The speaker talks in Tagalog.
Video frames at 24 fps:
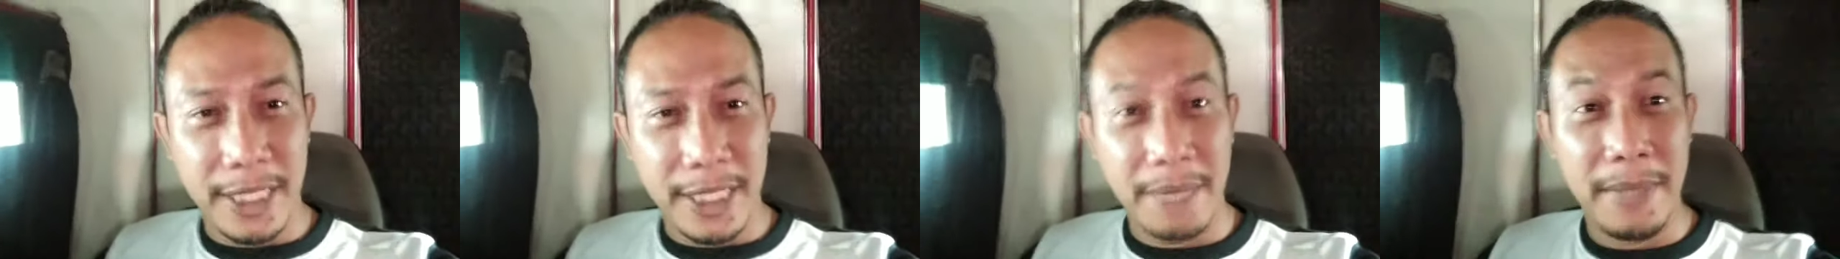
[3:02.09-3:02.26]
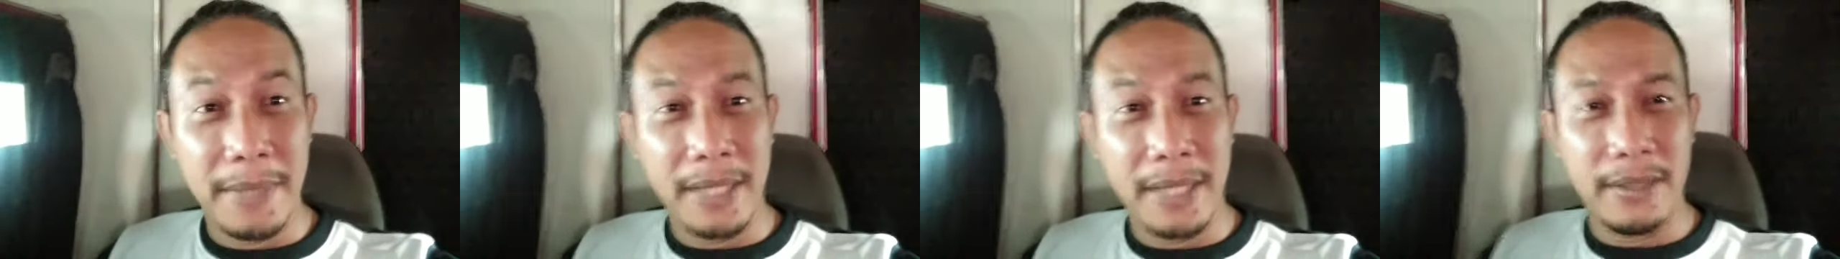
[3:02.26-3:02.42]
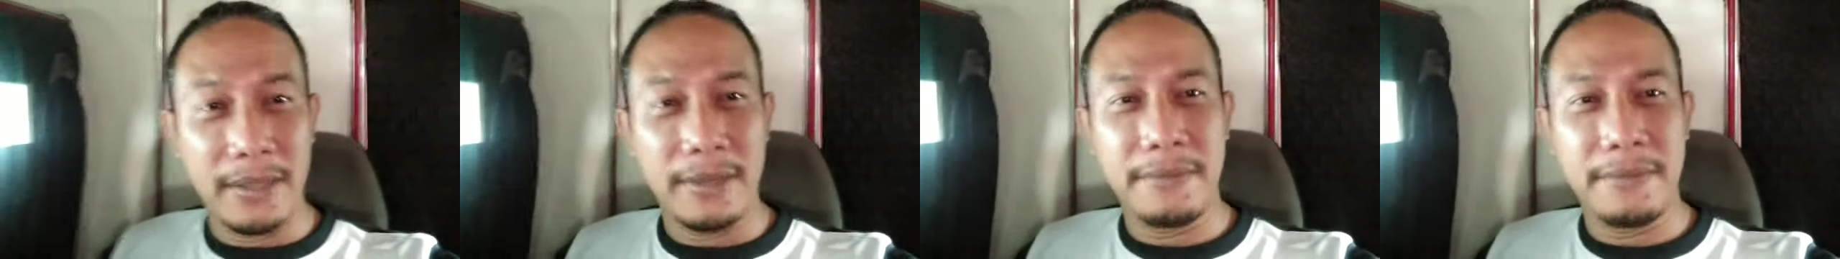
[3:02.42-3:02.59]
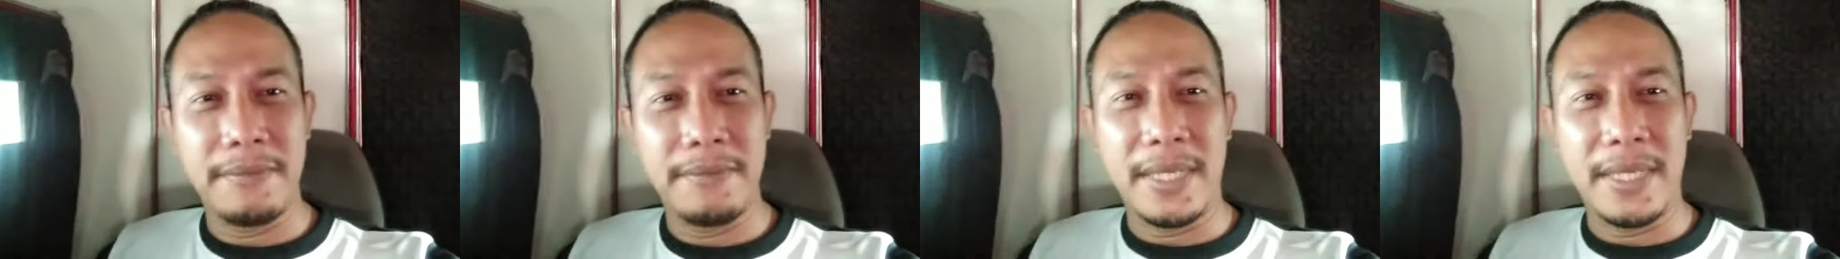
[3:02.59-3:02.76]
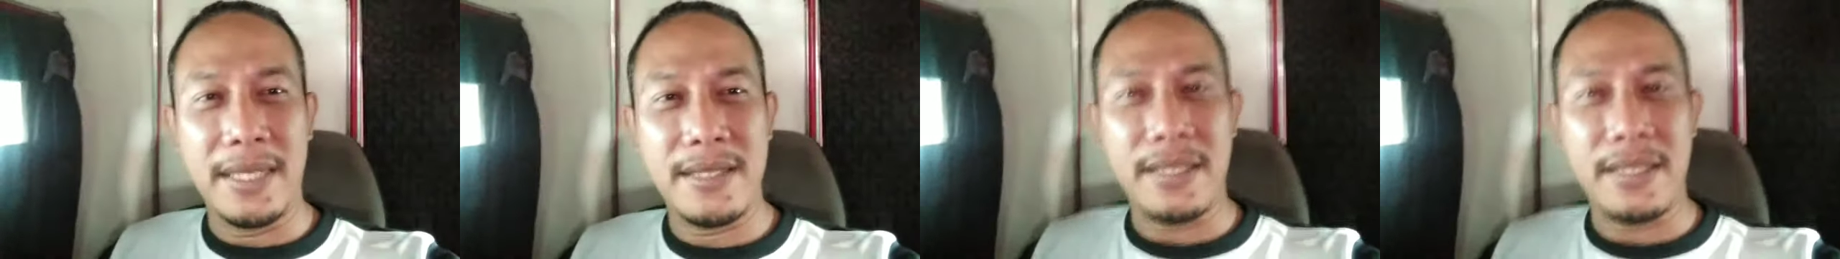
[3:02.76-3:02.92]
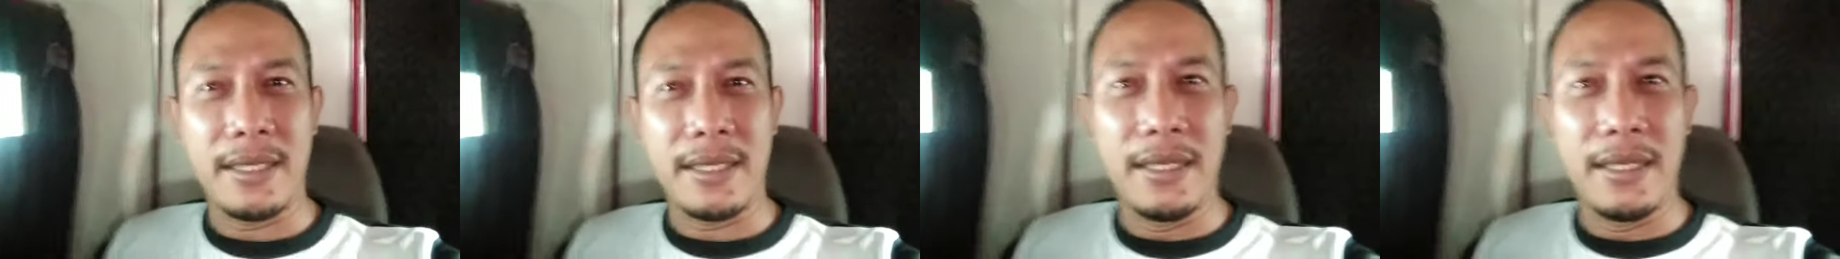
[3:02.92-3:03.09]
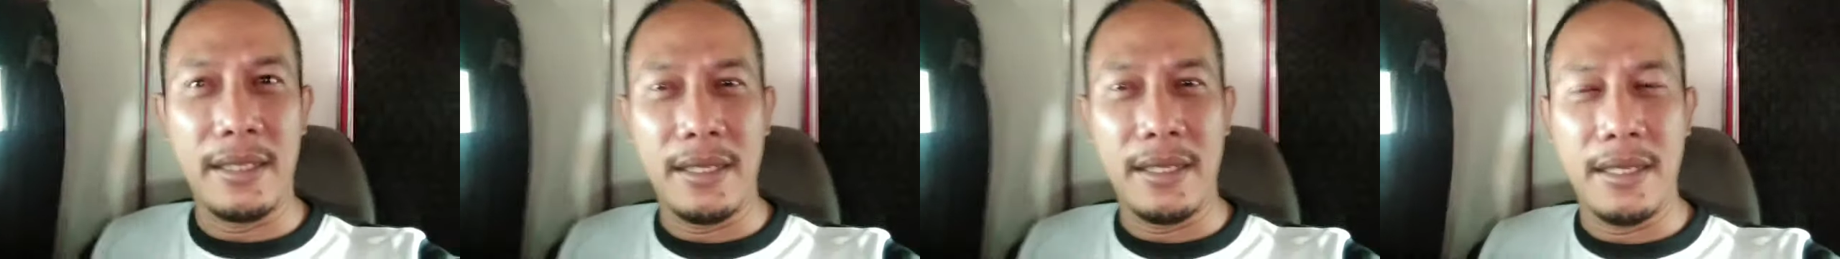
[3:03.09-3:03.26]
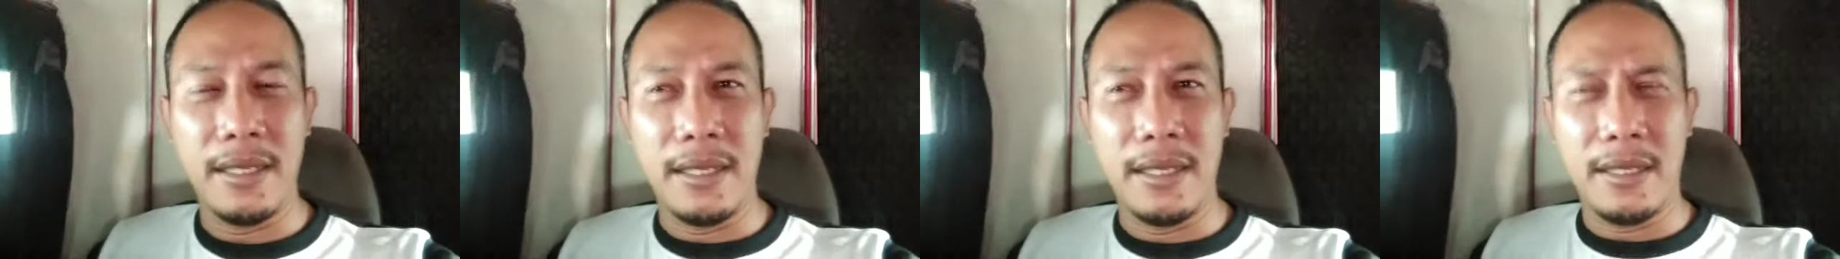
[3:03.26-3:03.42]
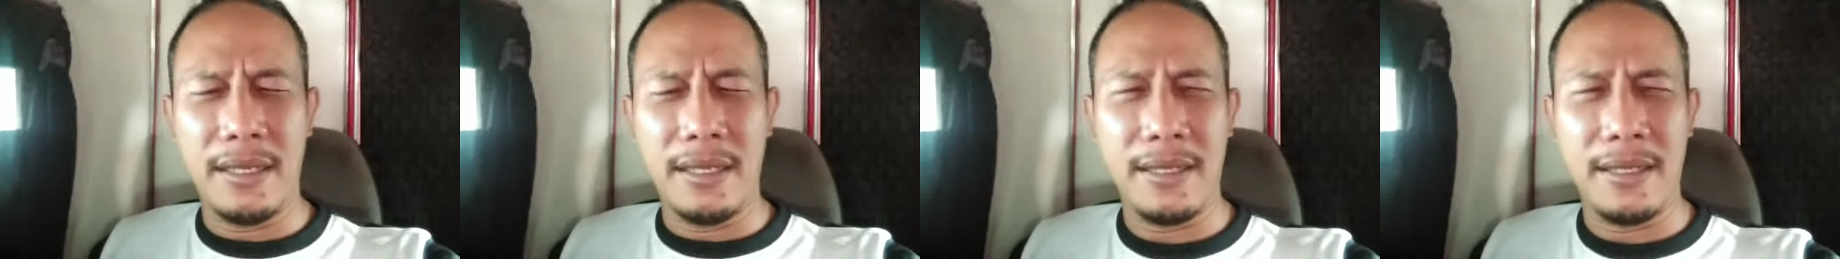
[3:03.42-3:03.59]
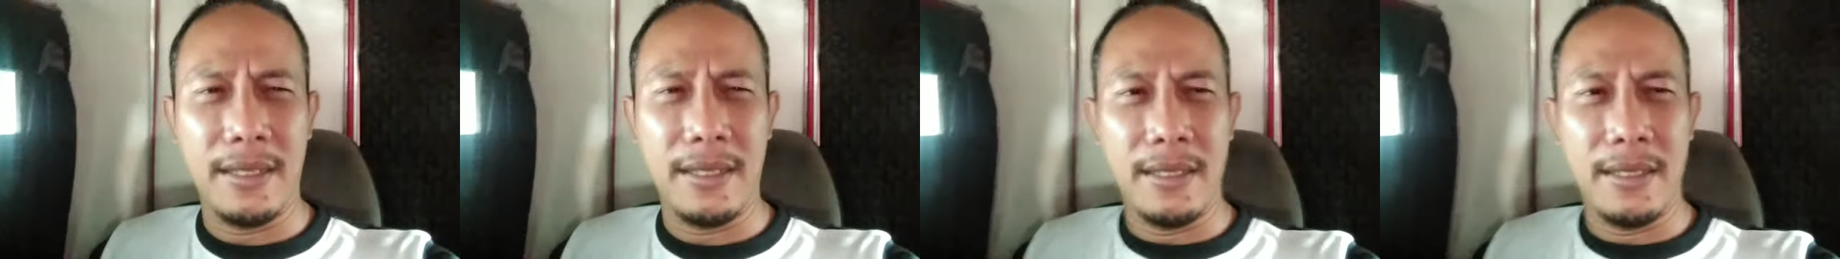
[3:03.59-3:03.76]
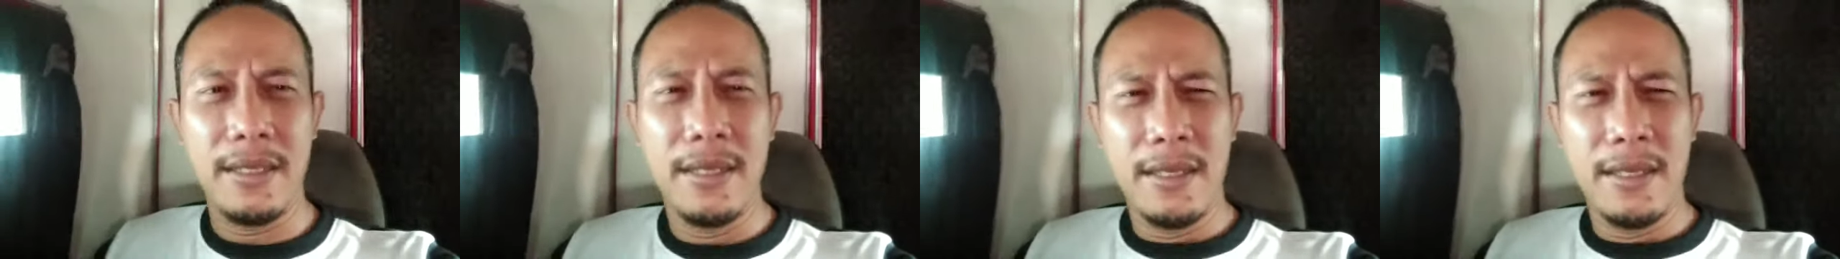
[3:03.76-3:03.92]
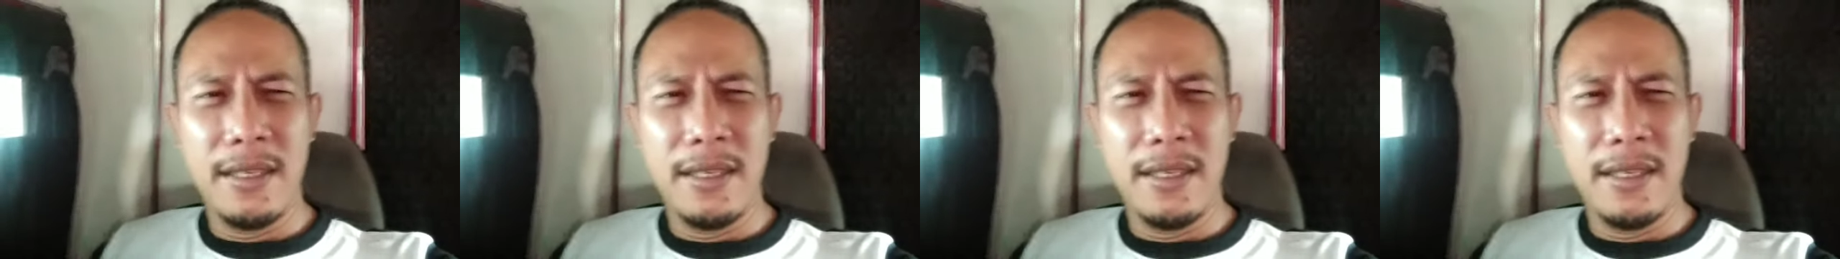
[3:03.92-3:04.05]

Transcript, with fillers: matabang para sa kang uh, Ricky